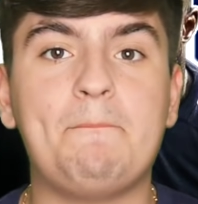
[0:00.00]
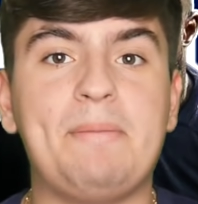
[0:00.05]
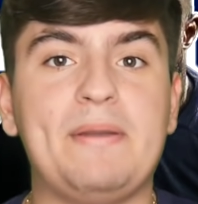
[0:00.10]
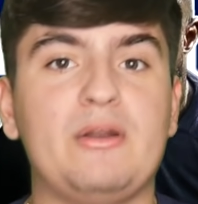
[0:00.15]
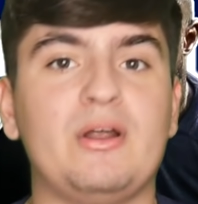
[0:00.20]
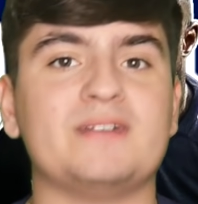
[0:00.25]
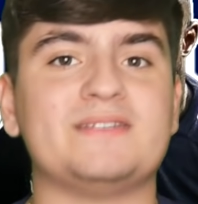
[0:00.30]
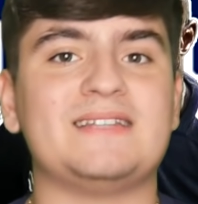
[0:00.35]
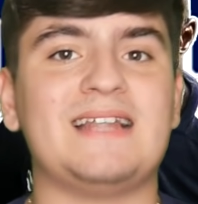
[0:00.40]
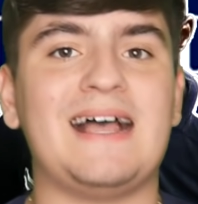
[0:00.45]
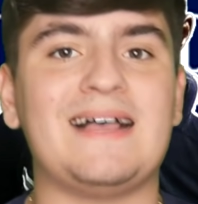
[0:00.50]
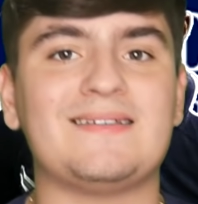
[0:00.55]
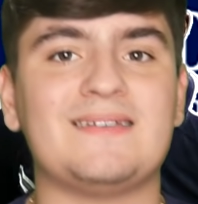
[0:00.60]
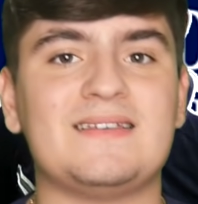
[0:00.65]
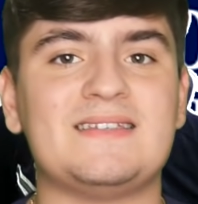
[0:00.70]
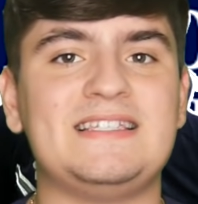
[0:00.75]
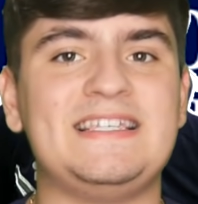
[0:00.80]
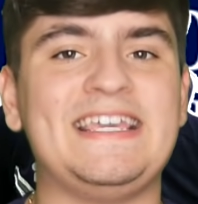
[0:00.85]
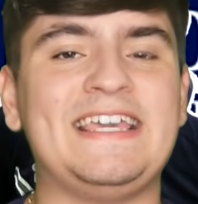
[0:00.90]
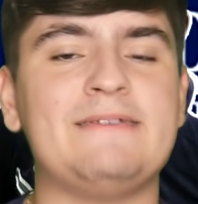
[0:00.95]
pero
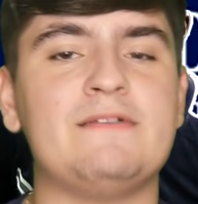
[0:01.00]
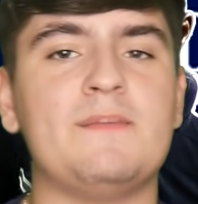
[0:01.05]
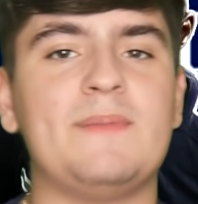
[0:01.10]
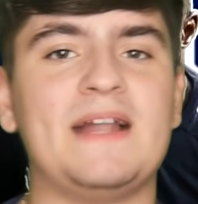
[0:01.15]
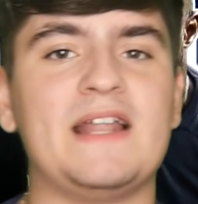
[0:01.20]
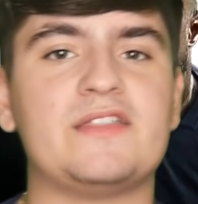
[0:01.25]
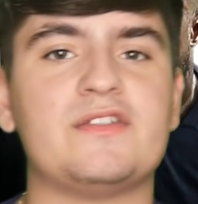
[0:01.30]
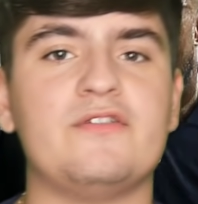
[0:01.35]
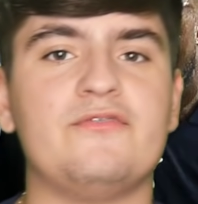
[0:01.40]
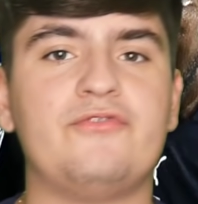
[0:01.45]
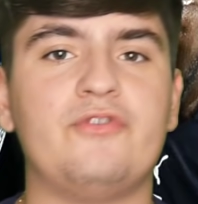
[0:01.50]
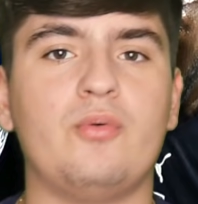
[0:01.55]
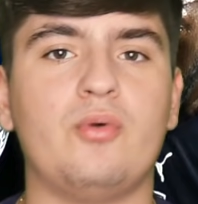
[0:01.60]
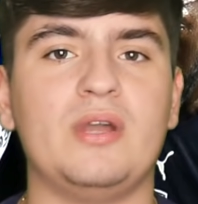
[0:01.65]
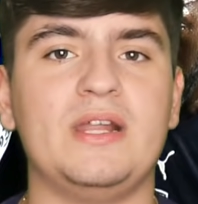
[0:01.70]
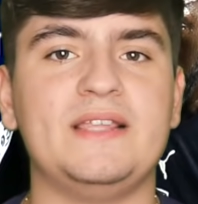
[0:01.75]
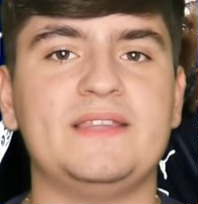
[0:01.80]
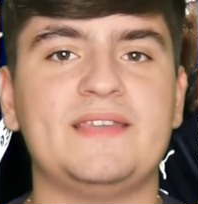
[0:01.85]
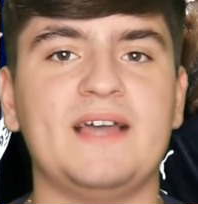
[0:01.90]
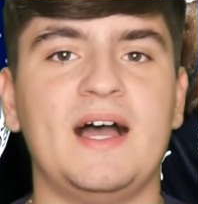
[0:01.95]
atrás sí que me parece un
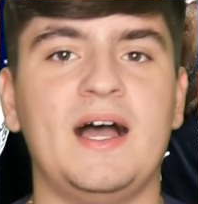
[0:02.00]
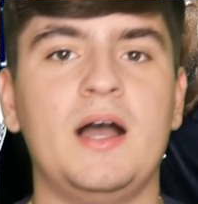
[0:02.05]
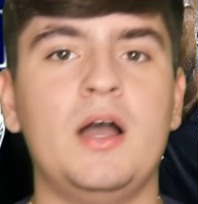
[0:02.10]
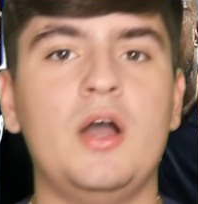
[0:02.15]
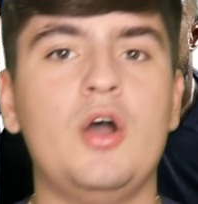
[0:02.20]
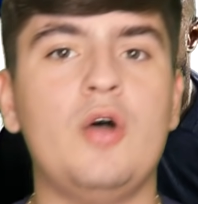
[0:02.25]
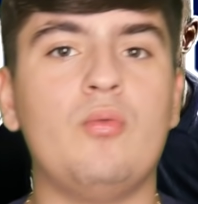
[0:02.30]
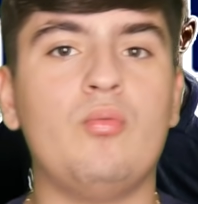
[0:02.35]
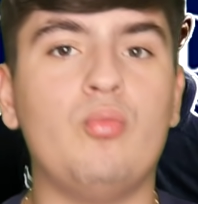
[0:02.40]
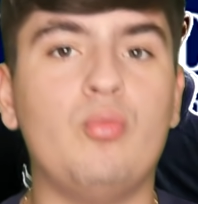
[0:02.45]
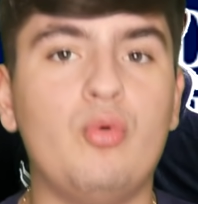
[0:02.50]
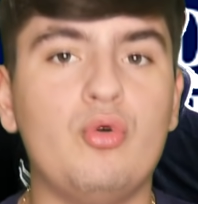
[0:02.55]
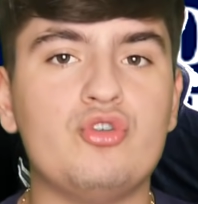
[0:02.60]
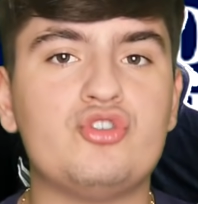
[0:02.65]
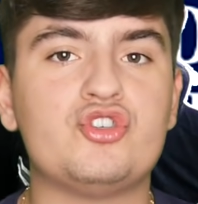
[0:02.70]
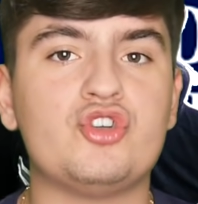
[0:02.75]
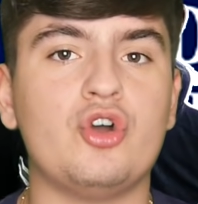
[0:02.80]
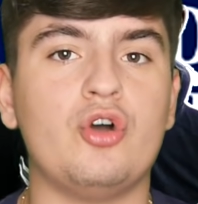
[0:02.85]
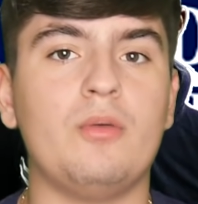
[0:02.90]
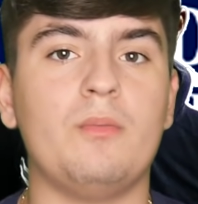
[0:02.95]
futbolista
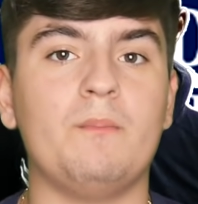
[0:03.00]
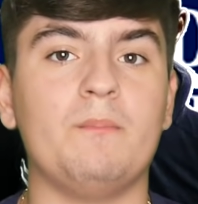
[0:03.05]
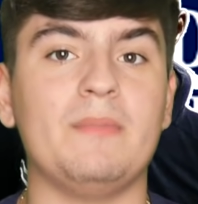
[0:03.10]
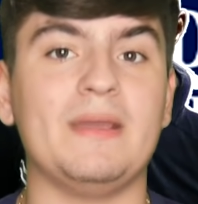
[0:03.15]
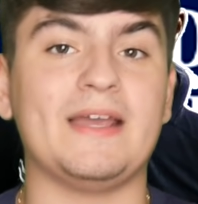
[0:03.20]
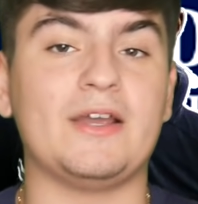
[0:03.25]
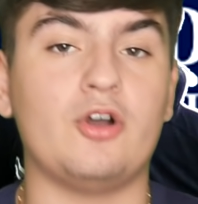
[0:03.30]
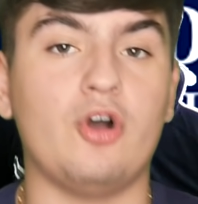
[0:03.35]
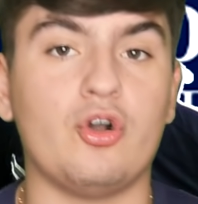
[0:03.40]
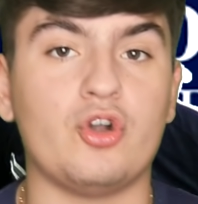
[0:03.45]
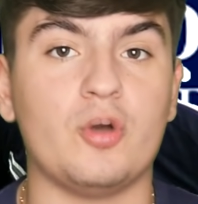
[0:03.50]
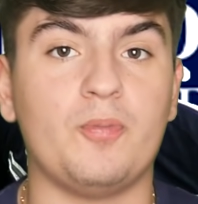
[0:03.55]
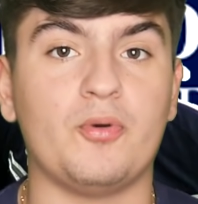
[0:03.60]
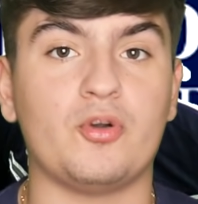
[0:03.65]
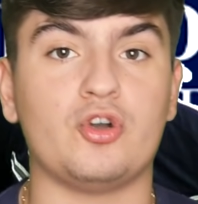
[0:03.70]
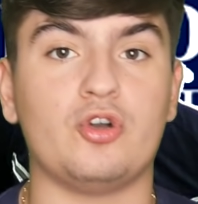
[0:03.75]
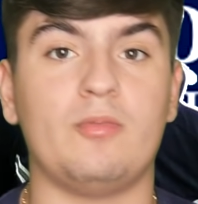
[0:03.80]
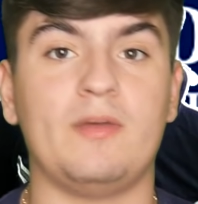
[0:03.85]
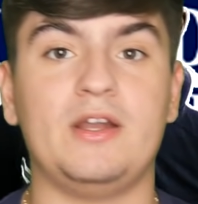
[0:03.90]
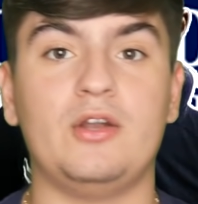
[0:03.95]
mucho mejor, o
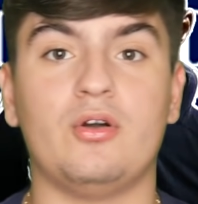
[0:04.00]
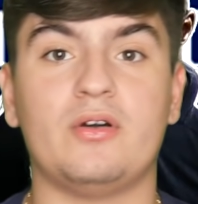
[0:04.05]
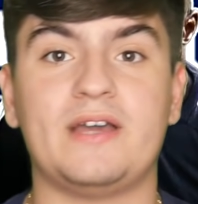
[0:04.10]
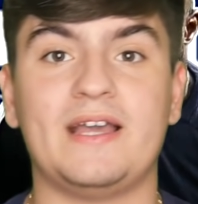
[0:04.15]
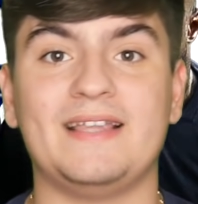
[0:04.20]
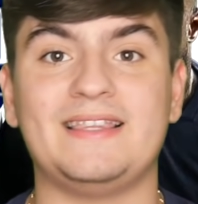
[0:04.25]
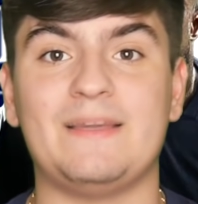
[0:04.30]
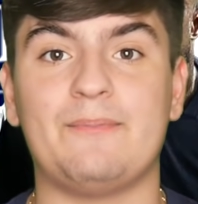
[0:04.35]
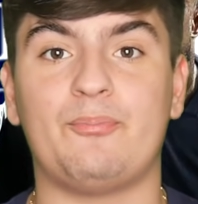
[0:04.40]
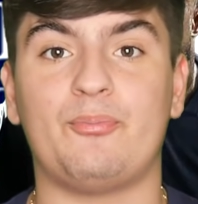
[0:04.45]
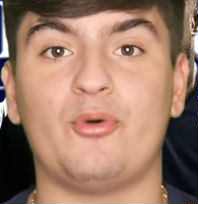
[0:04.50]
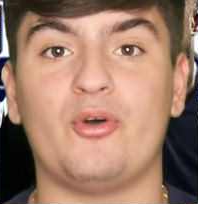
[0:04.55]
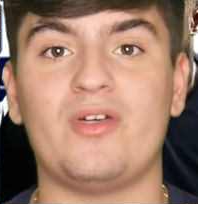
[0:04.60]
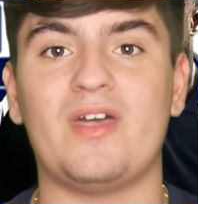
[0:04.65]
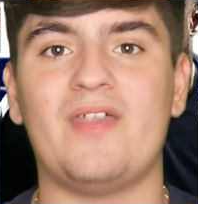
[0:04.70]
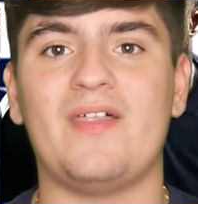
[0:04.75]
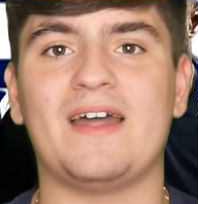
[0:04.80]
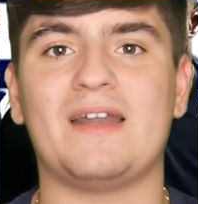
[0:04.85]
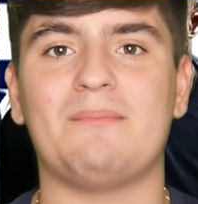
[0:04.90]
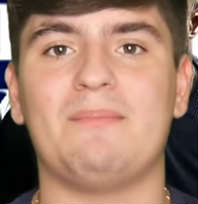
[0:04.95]
por lo menos que te
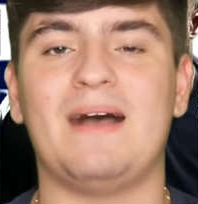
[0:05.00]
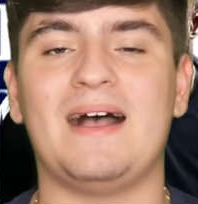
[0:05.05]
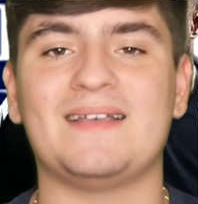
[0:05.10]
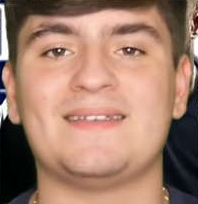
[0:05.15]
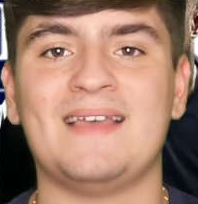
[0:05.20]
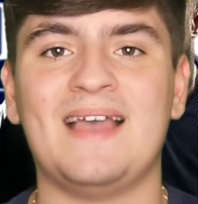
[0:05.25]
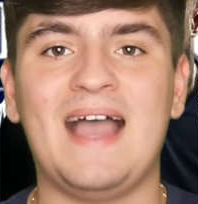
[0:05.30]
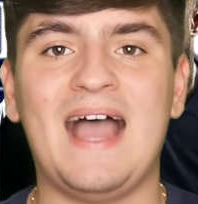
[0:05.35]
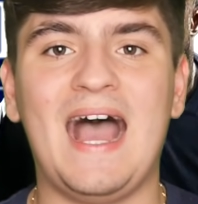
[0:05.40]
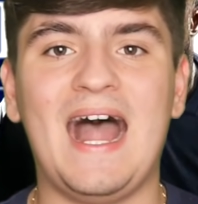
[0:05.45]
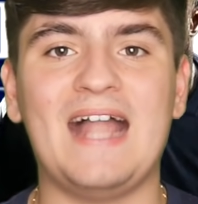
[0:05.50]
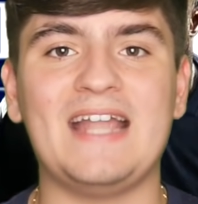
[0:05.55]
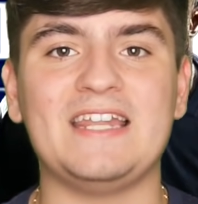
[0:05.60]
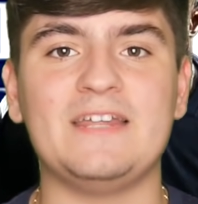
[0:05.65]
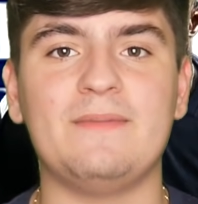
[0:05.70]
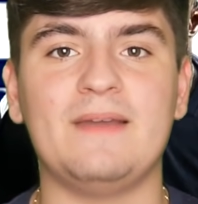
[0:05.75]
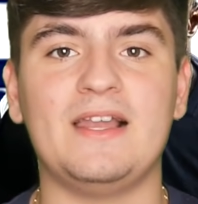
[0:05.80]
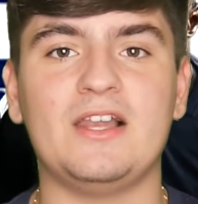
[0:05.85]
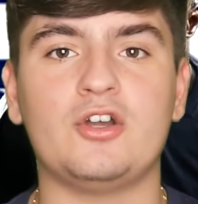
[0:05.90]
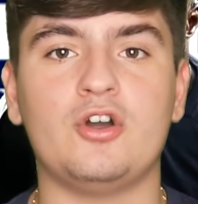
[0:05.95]
puede dar más a
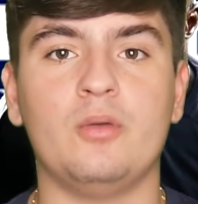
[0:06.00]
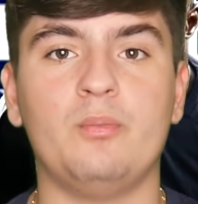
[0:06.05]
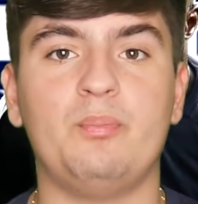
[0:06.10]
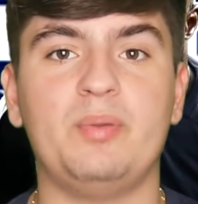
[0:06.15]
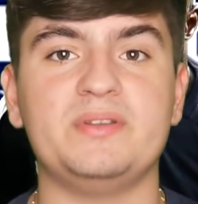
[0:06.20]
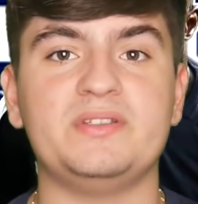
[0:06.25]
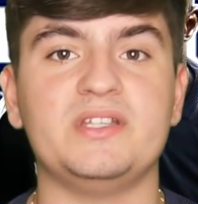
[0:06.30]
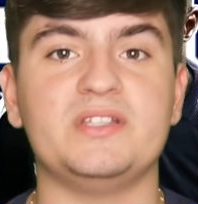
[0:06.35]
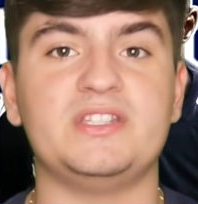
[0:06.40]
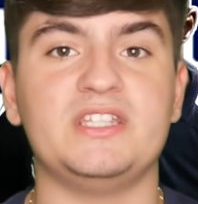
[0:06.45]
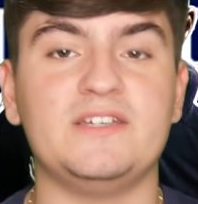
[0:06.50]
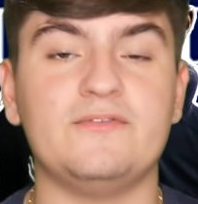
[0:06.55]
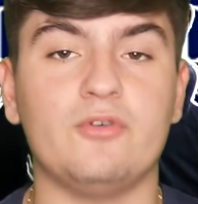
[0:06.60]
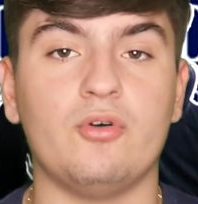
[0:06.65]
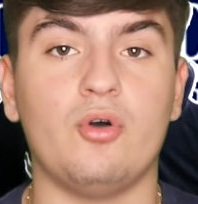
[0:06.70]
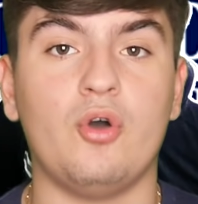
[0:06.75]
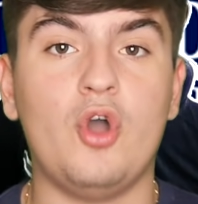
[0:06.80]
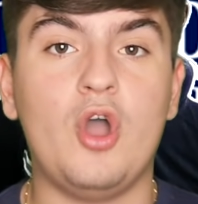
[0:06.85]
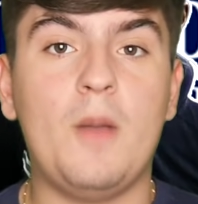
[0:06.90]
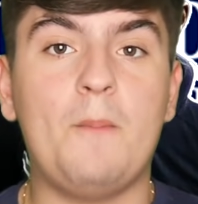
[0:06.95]
nivel
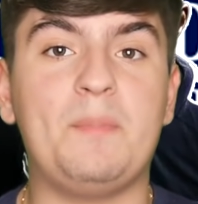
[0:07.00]
competitivo,